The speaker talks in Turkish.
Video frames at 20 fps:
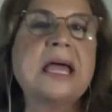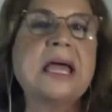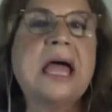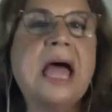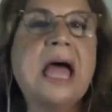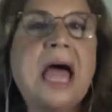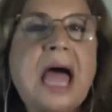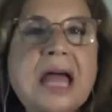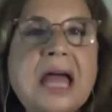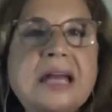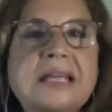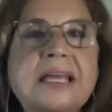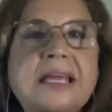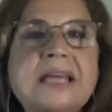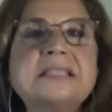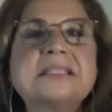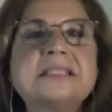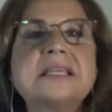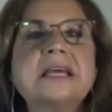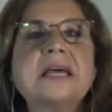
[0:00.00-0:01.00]

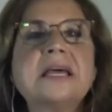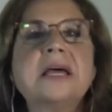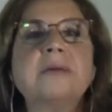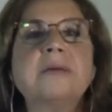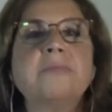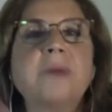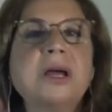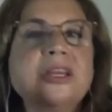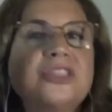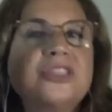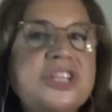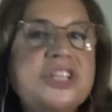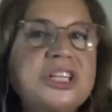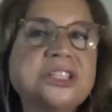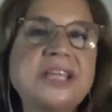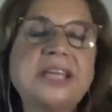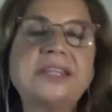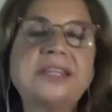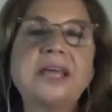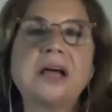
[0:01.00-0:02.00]
Herkes
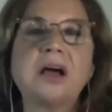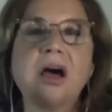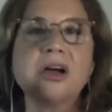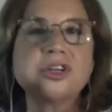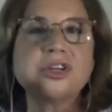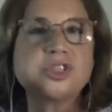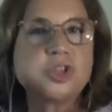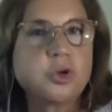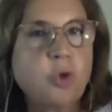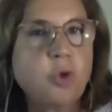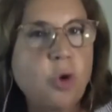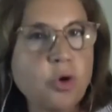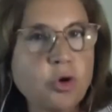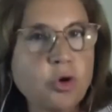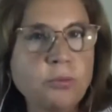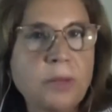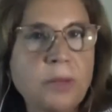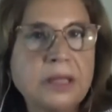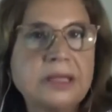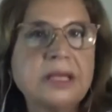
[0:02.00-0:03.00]
şiddete karşı
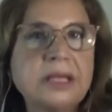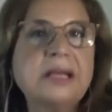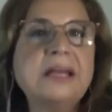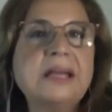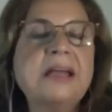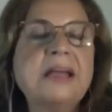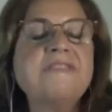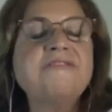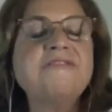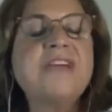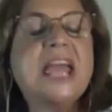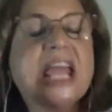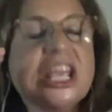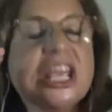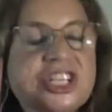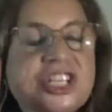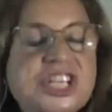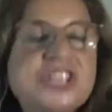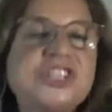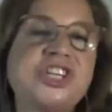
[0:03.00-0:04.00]
korunmalı ve
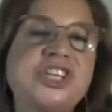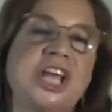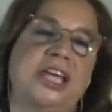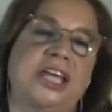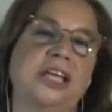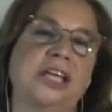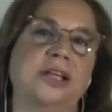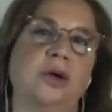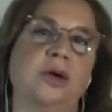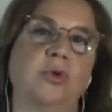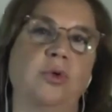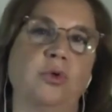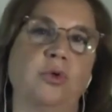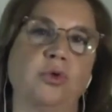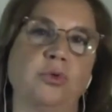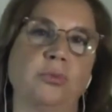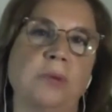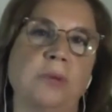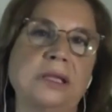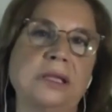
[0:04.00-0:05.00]
eşit şekilde
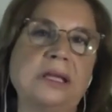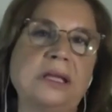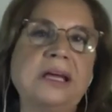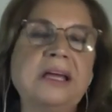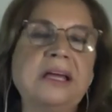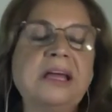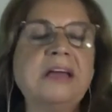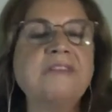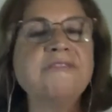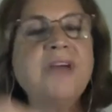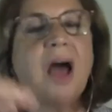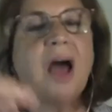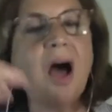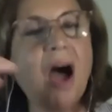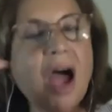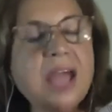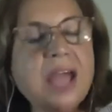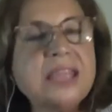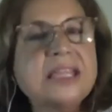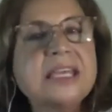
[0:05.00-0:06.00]
korunmalı ve
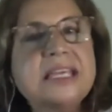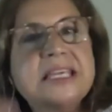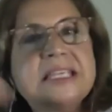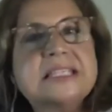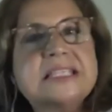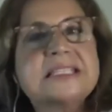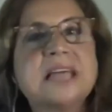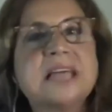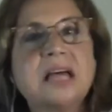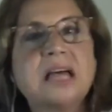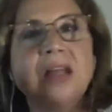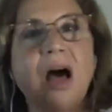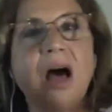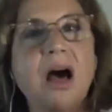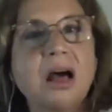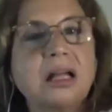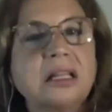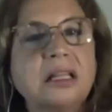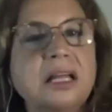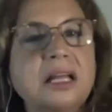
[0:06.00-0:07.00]
aynı insan
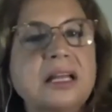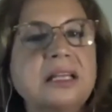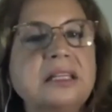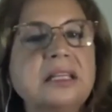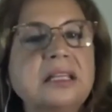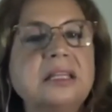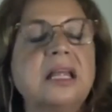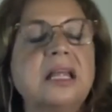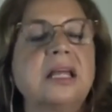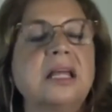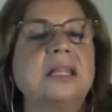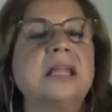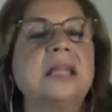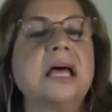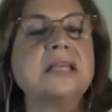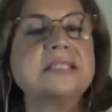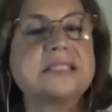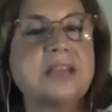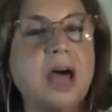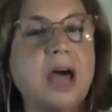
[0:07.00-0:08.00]

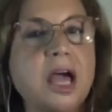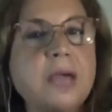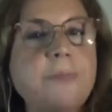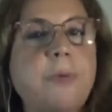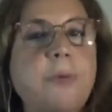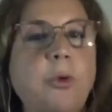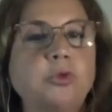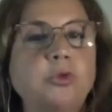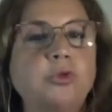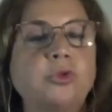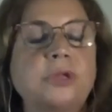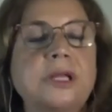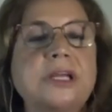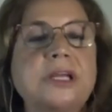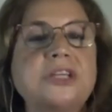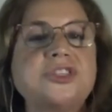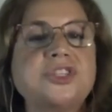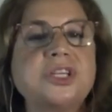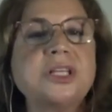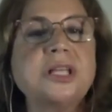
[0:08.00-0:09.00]
haklarına sahip oldukları
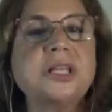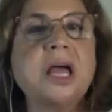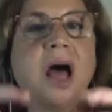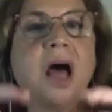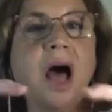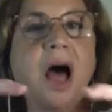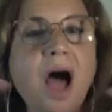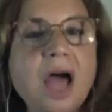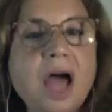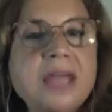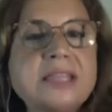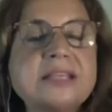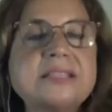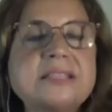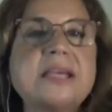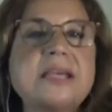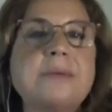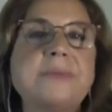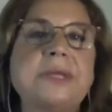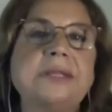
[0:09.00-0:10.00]
için aynı
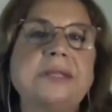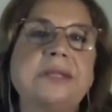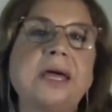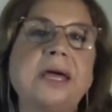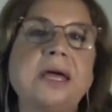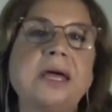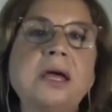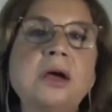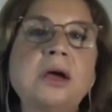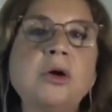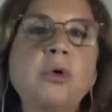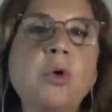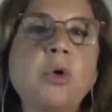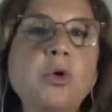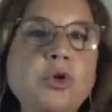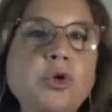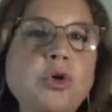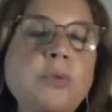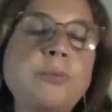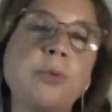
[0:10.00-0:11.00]
zeminde
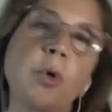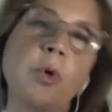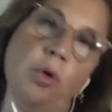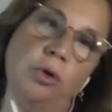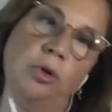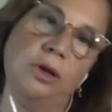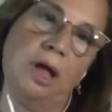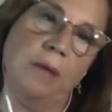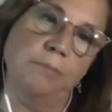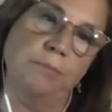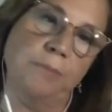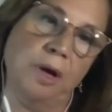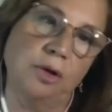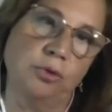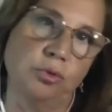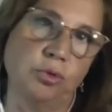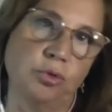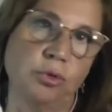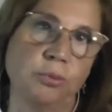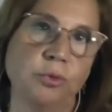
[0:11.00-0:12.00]
koruyup
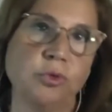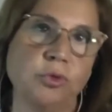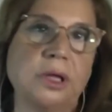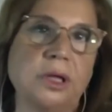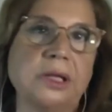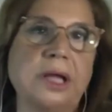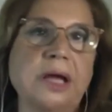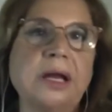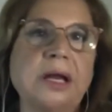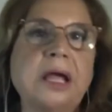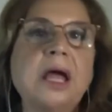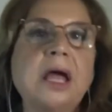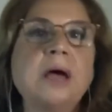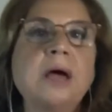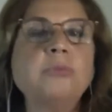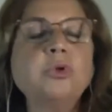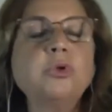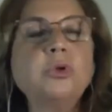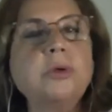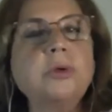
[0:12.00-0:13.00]
kullanmak durumundalar.
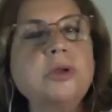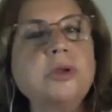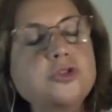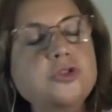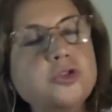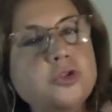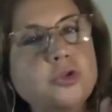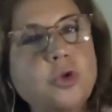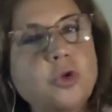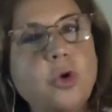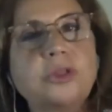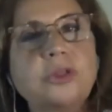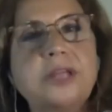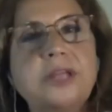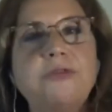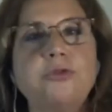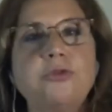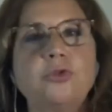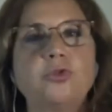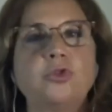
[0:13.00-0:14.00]
Bu, şu
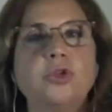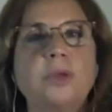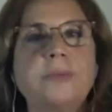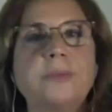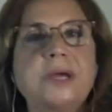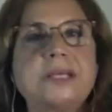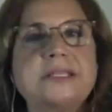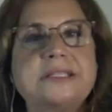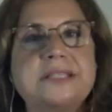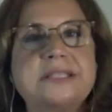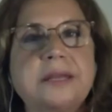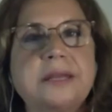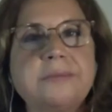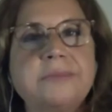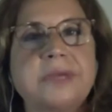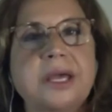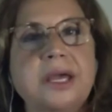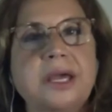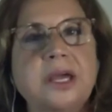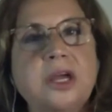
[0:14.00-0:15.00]
noktayı vurgulamak isterim
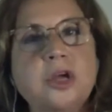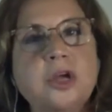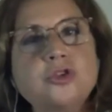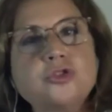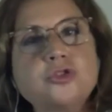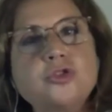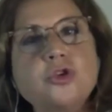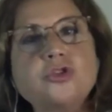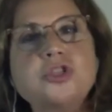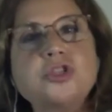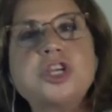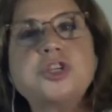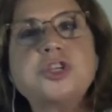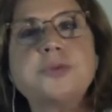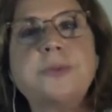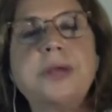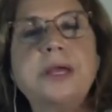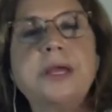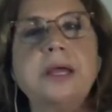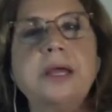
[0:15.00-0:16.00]
ki
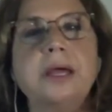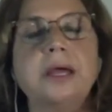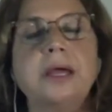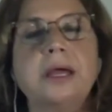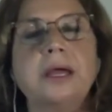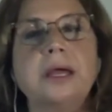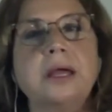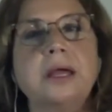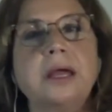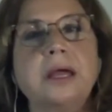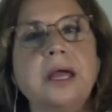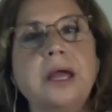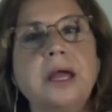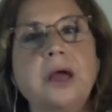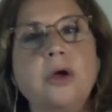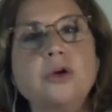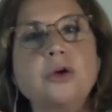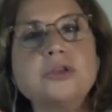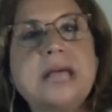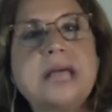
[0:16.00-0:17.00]
sözleşmeyi e,
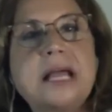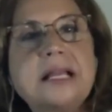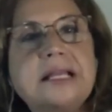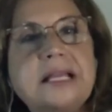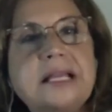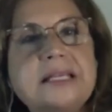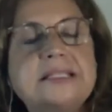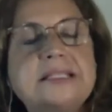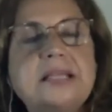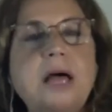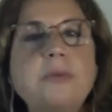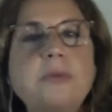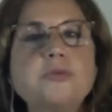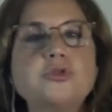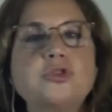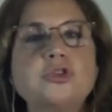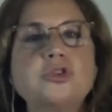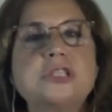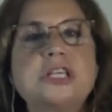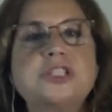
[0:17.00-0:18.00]
özellikle İstanbul
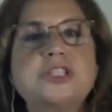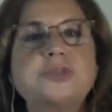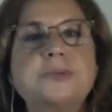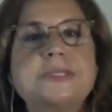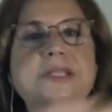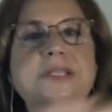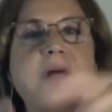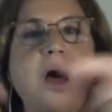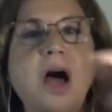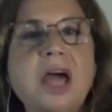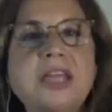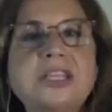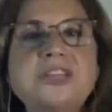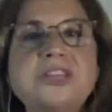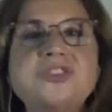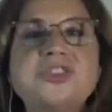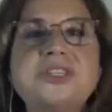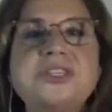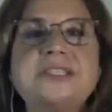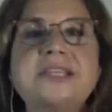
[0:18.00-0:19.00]
Sözleşmesi aynı
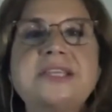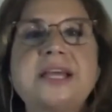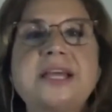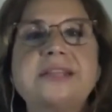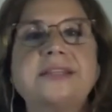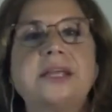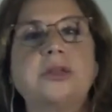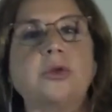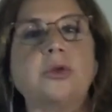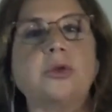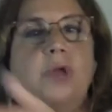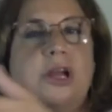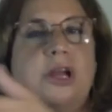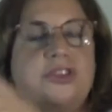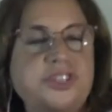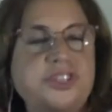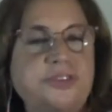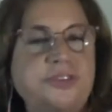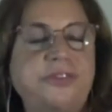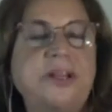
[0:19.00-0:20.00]
cinsiyetten olan
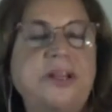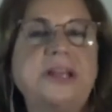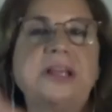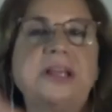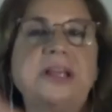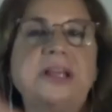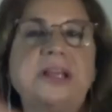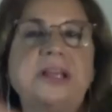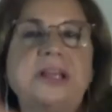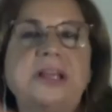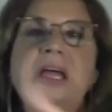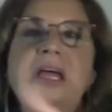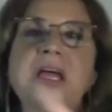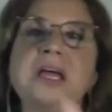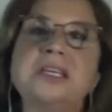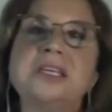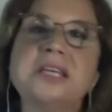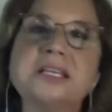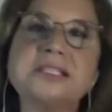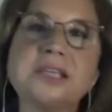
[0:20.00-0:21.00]
çiftlerin
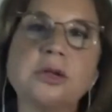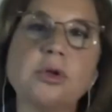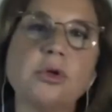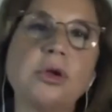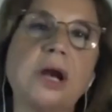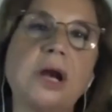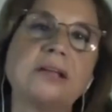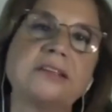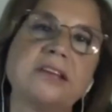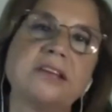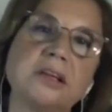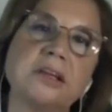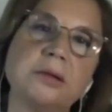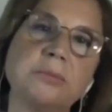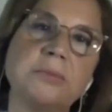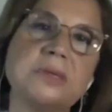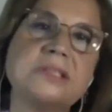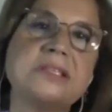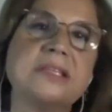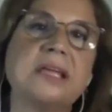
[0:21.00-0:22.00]
yasal olarak
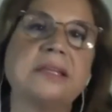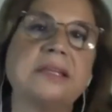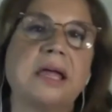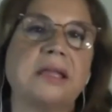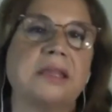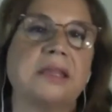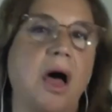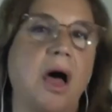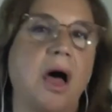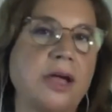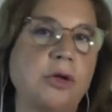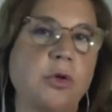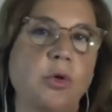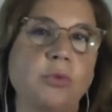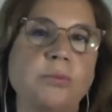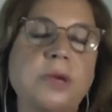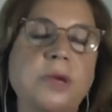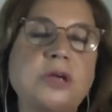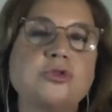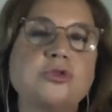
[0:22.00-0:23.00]
tanınmasına da dahil
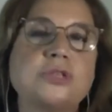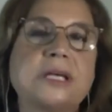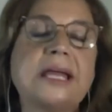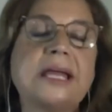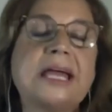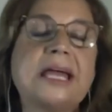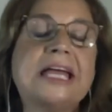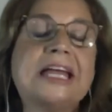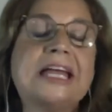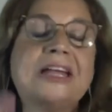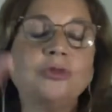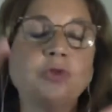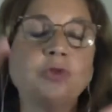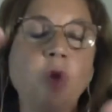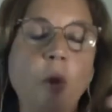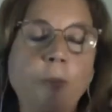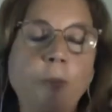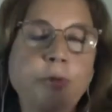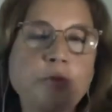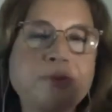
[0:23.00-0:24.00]
olmak üzere
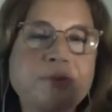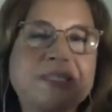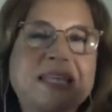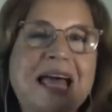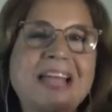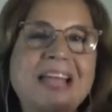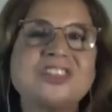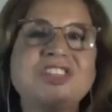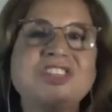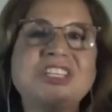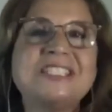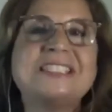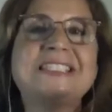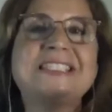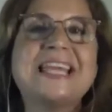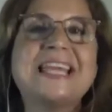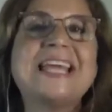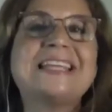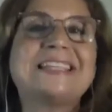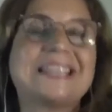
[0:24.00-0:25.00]
toplumsal
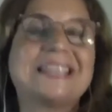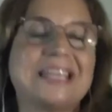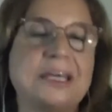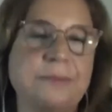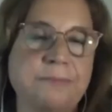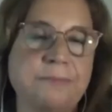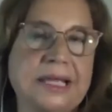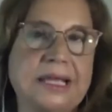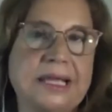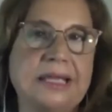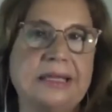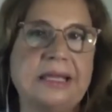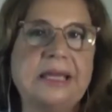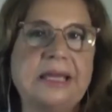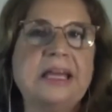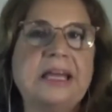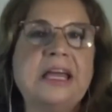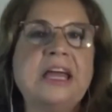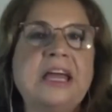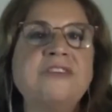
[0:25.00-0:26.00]
cinsiyet kimliğini
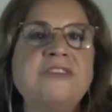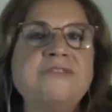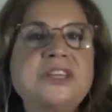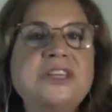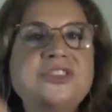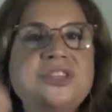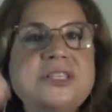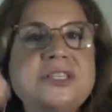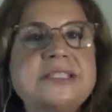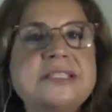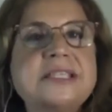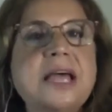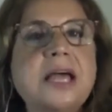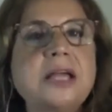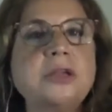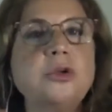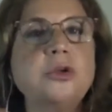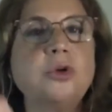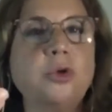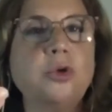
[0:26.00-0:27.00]
ve
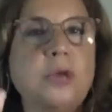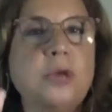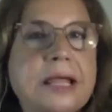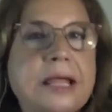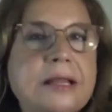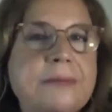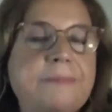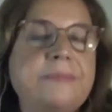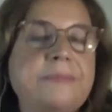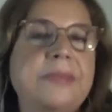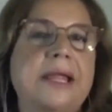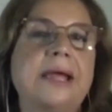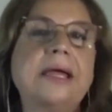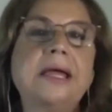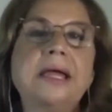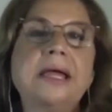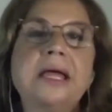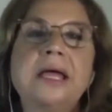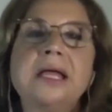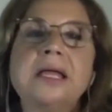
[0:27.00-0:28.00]
cinsel yönlenimle
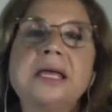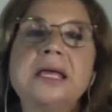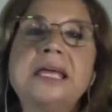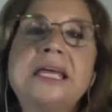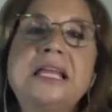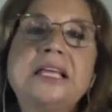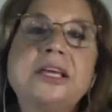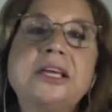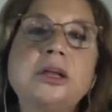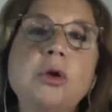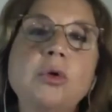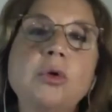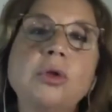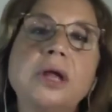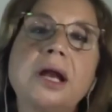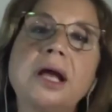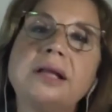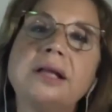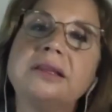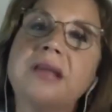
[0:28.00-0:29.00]
ilgili
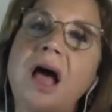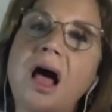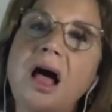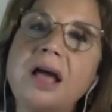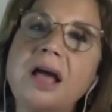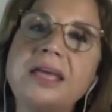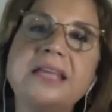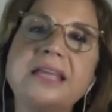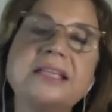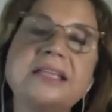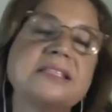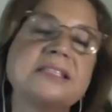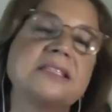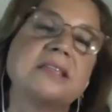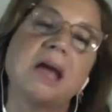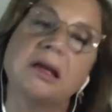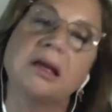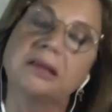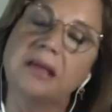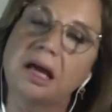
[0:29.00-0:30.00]
olarak daha yeni
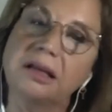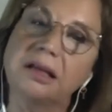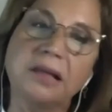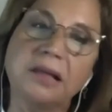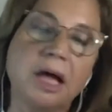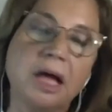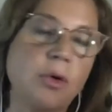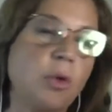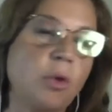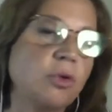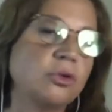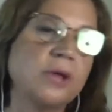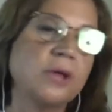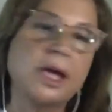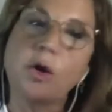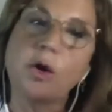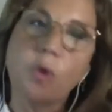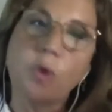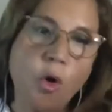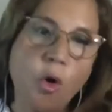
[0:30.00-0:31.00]
standartlar
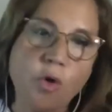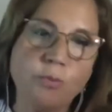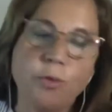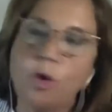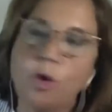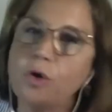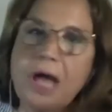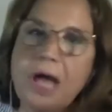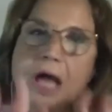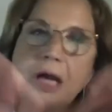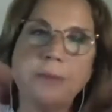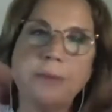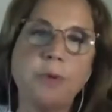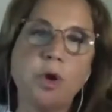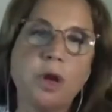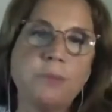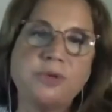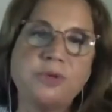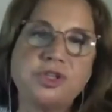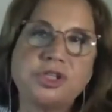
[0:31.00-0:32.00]
ortaya koymuyor. Yani
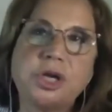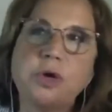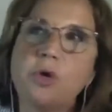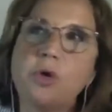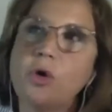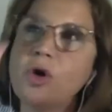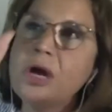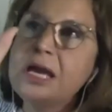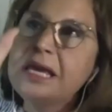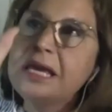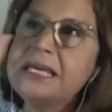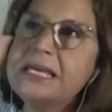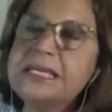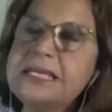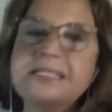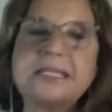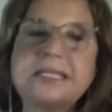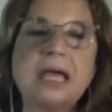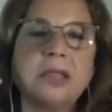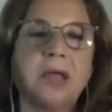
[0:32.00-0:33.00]
böyle bir şey yok
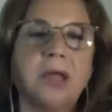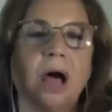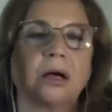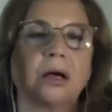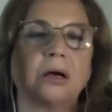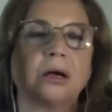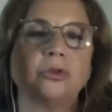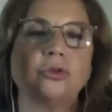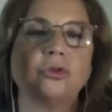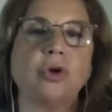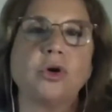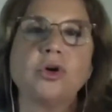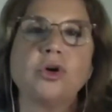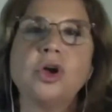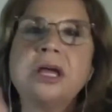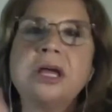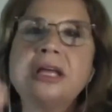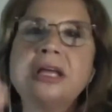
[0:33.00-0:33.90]
insan hakkı diyor.